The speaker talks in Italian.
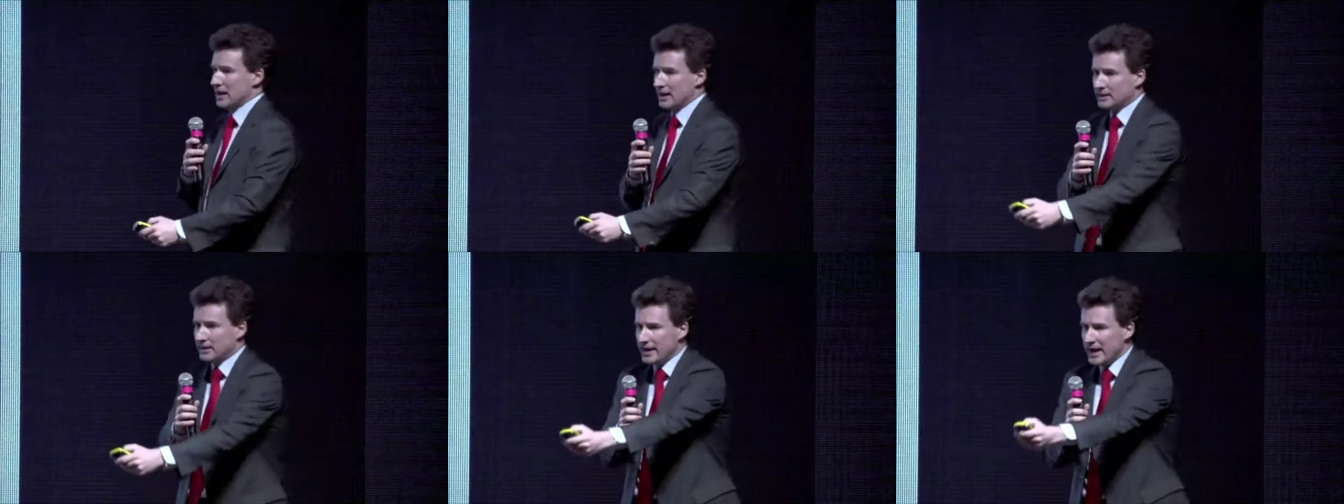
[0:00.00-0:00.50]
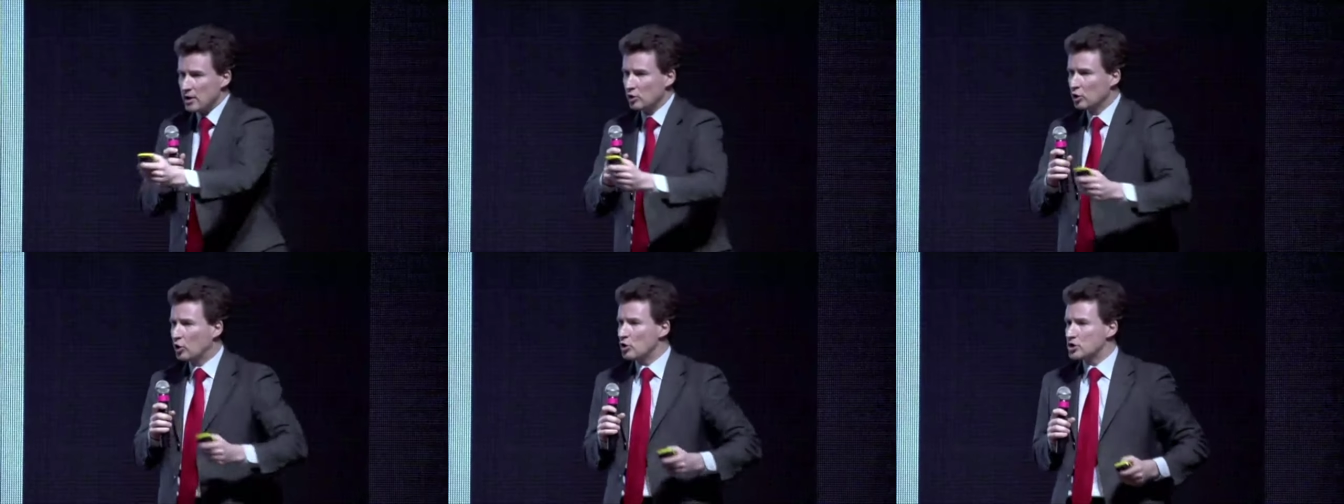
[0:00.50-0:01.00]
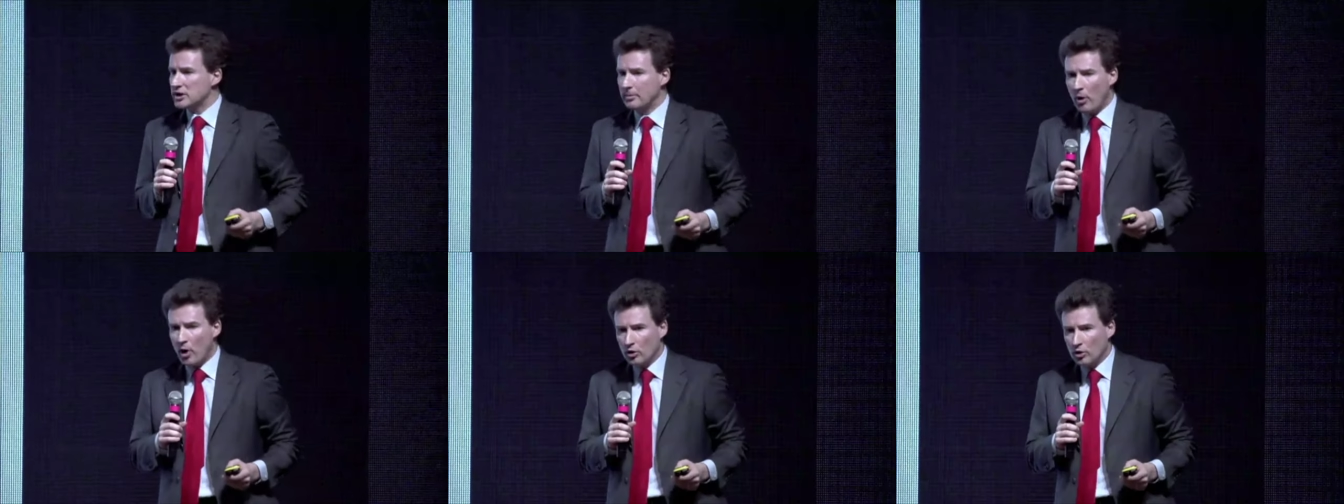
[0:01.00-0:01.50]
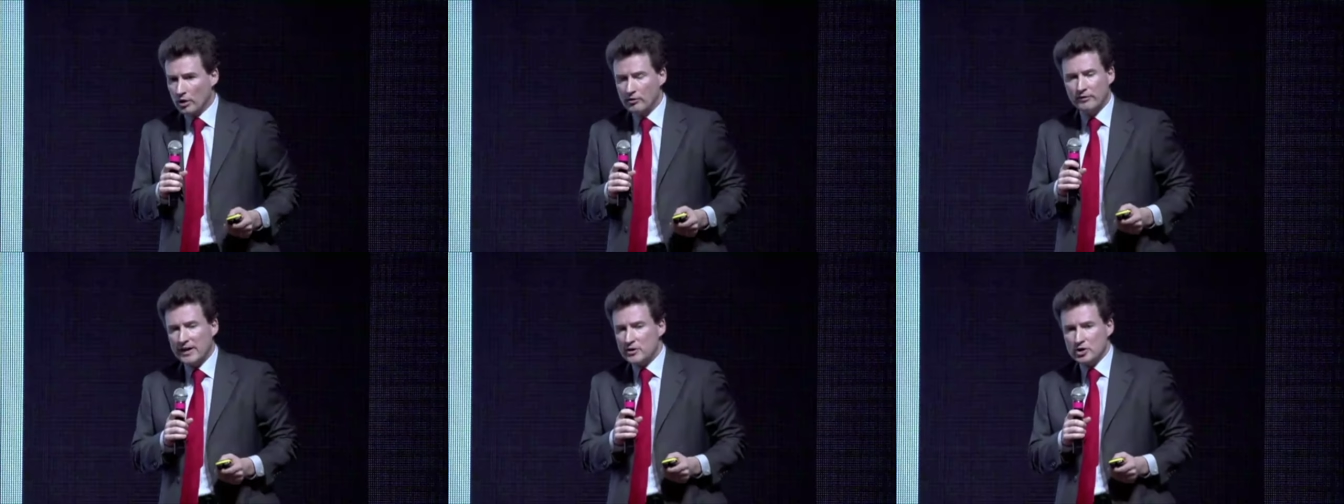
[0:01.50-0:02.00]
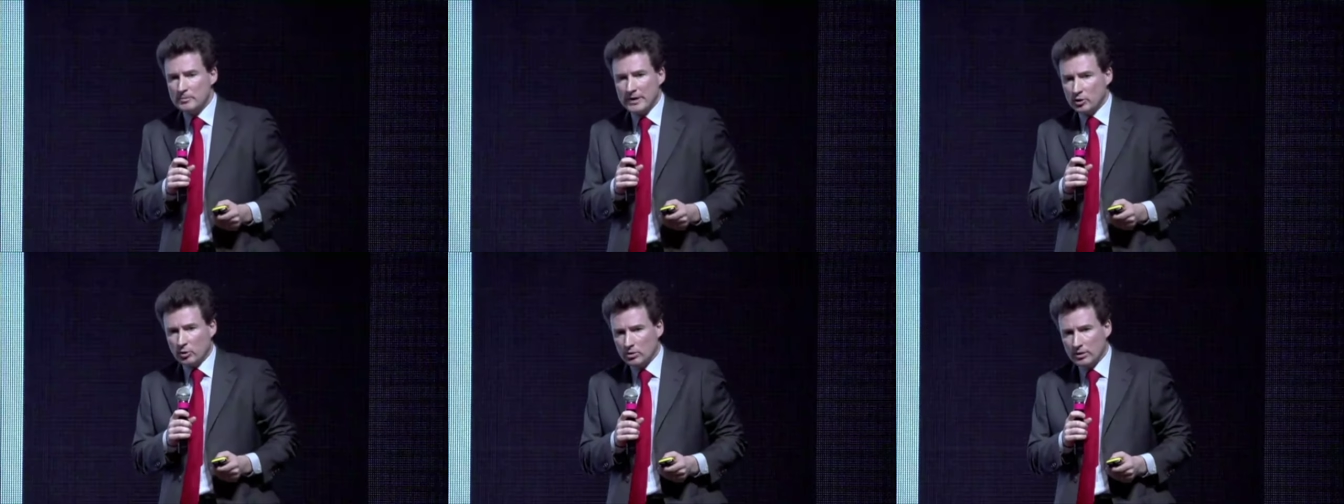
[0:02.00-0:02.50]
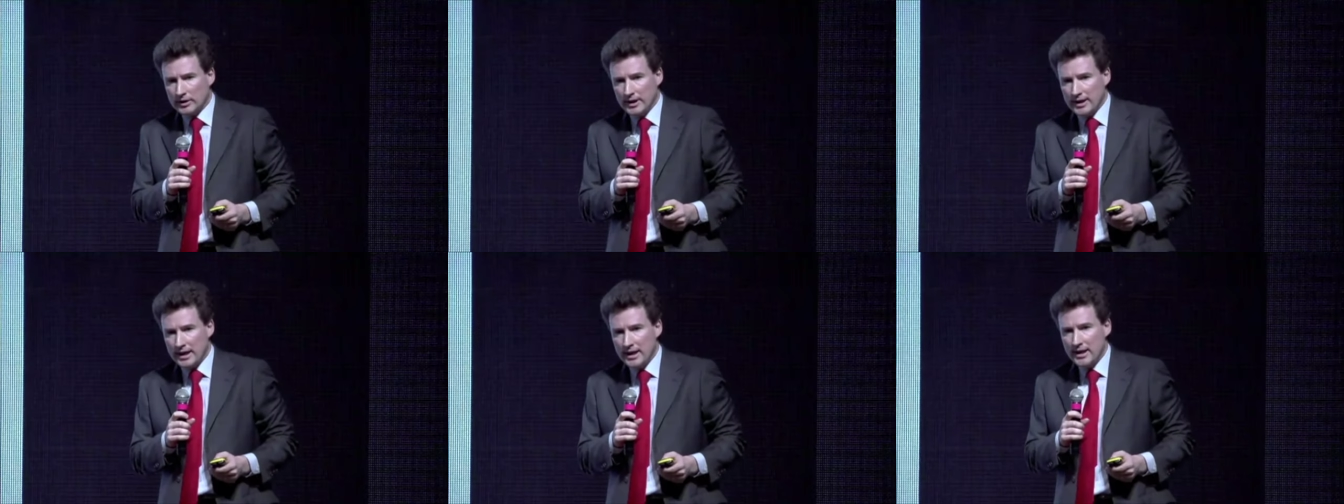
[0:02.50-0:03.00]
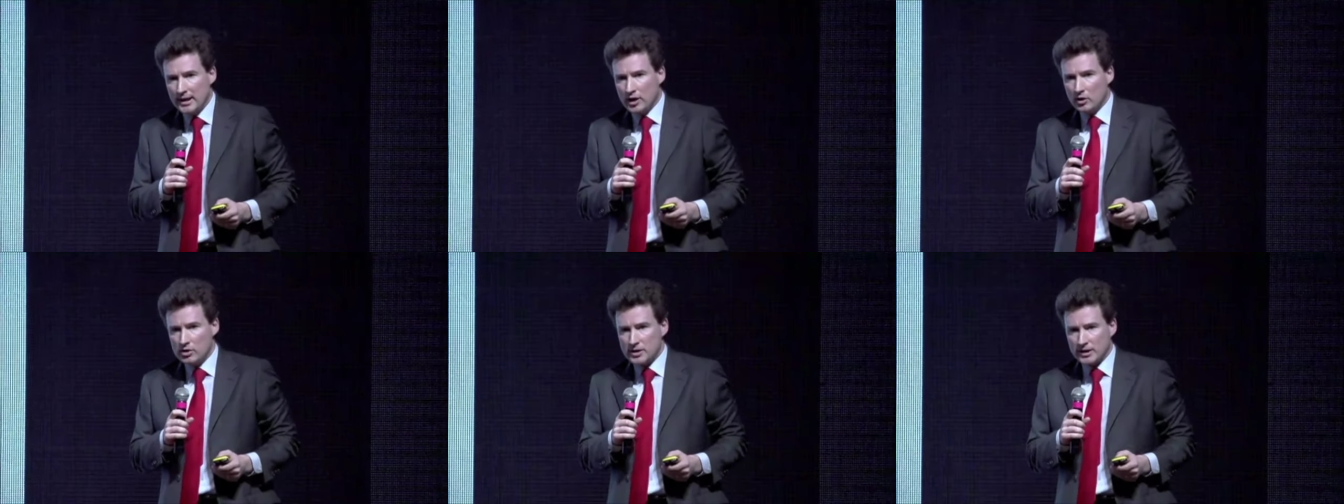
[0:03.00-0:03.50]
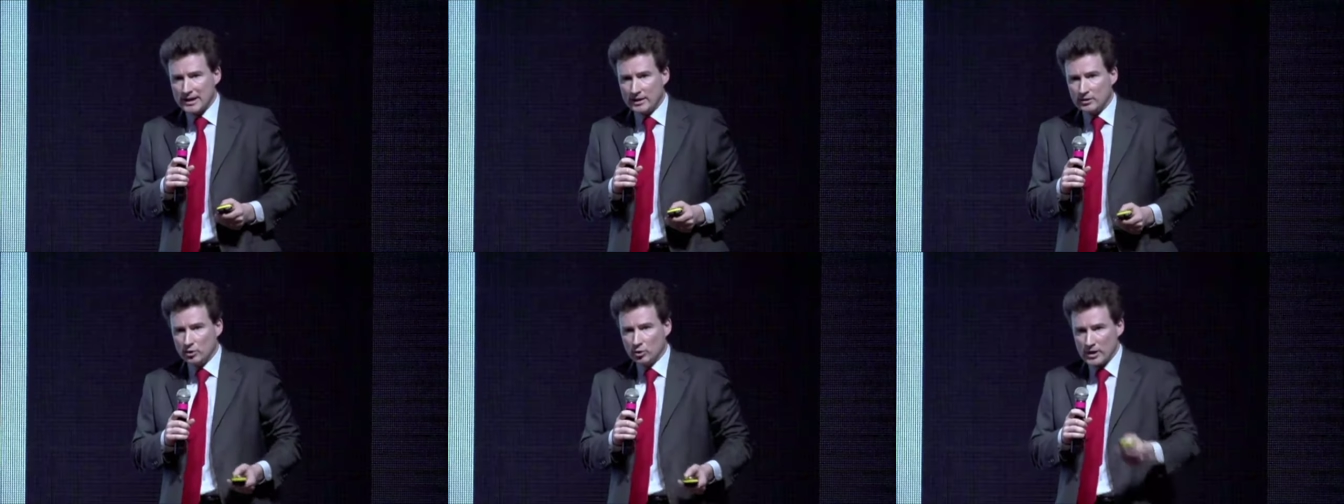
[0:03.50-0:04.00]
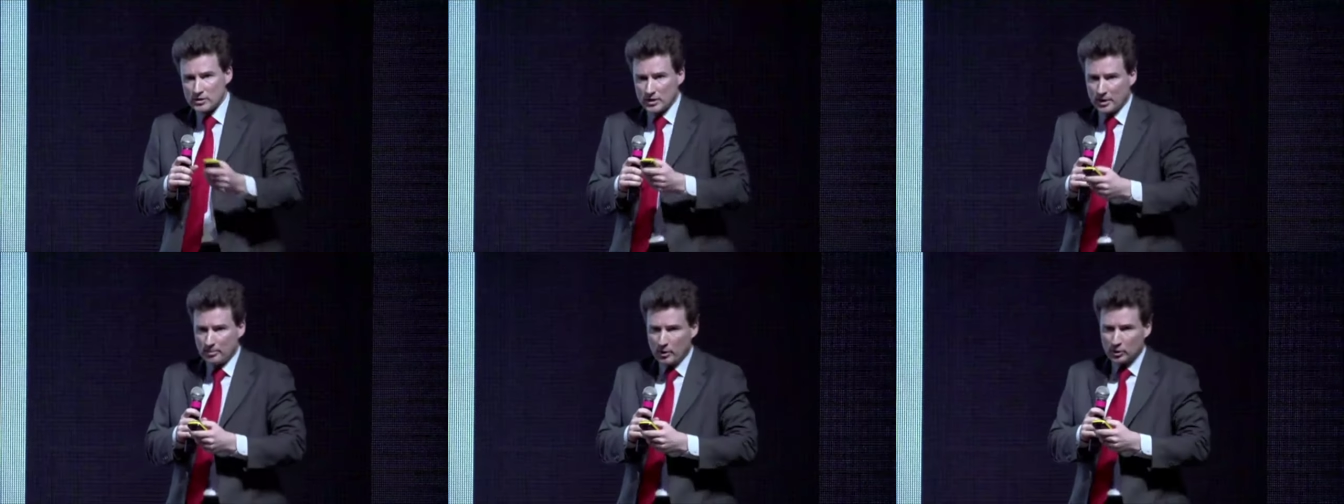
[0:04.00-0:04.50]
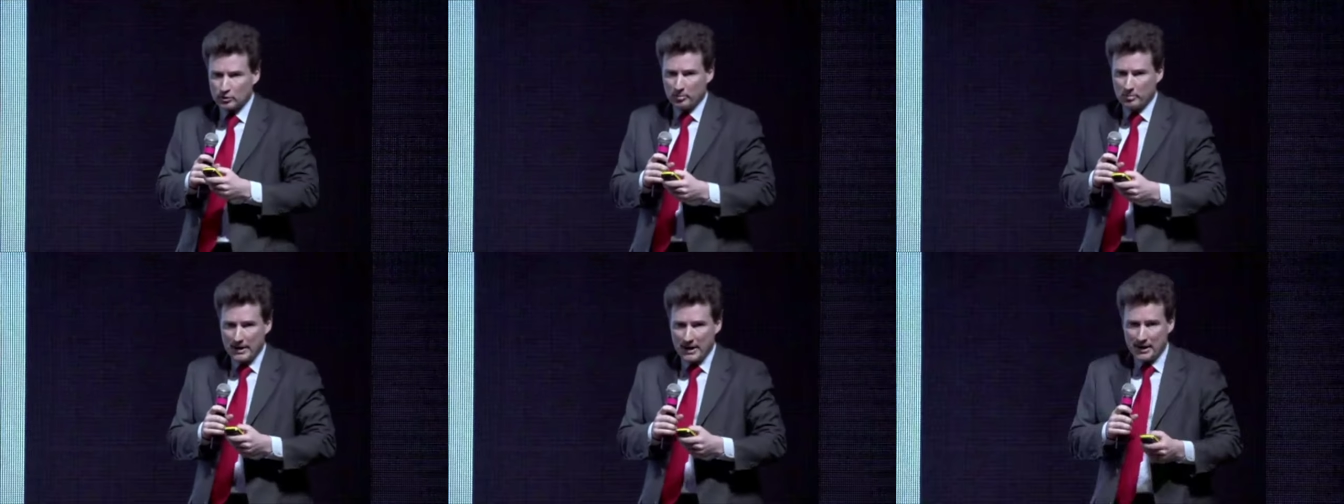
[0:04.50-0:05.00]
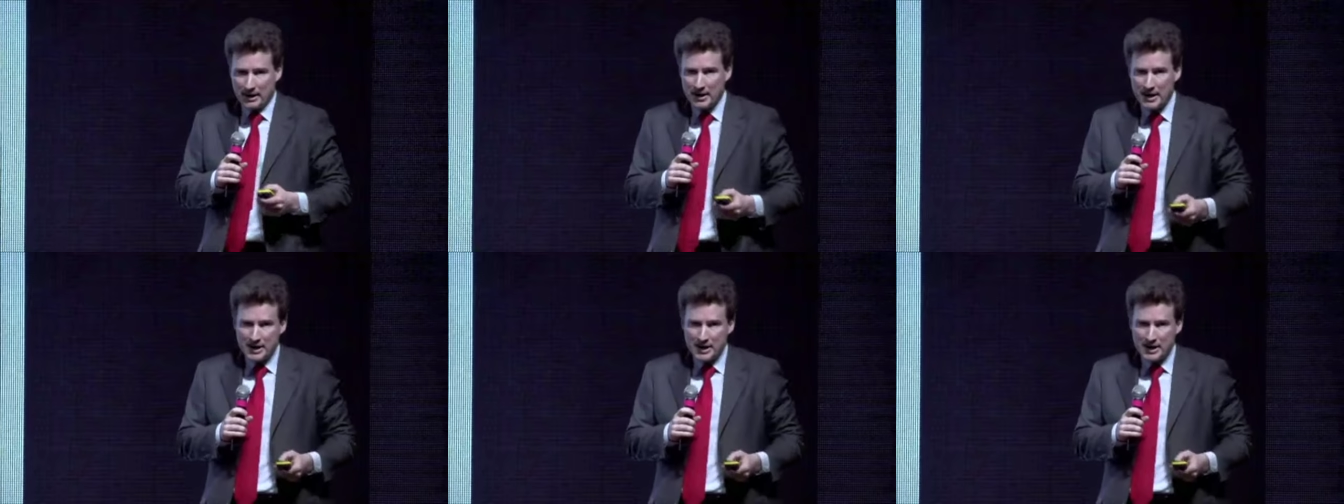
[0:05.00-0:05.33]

Italiano costa poco, è un falso mito quello che dire che costa tanto. Questo è il rapporto al PIL.